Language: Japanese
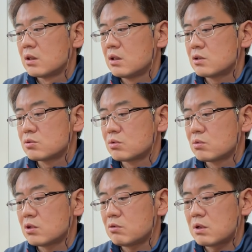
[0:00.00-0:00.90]
でその
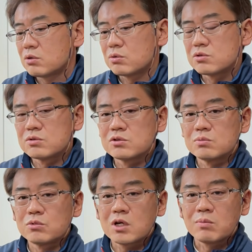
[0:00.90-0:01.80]
時は標準
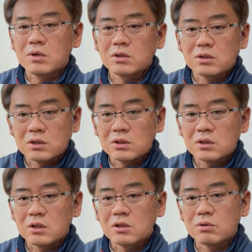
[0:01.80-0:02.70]
ズームをカバンに
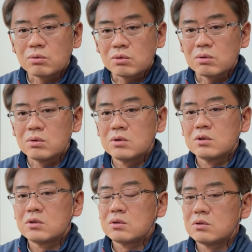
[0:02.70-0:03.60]
入れておくと
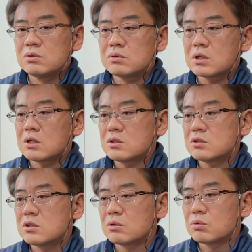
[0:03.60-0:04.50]
いう感
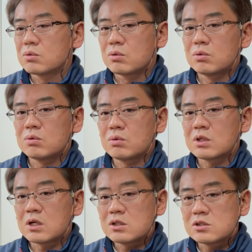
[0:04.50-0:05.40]
じでこう交
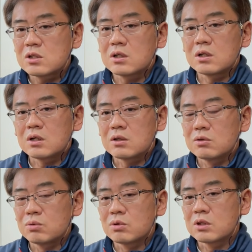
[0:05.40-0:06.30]
代しながら
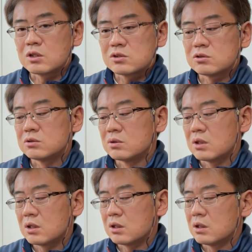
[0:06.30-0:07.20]
撮ったりするん
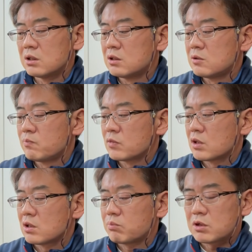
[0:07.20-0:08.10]
で
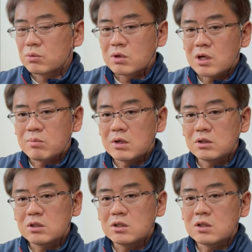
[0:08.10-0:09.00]
やっぱりこう
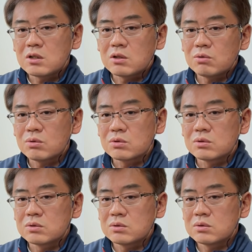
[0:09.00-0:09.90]
カバンに入れてお
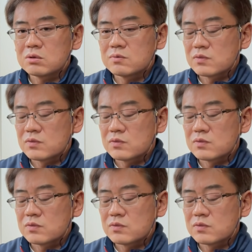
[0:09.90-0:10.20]
く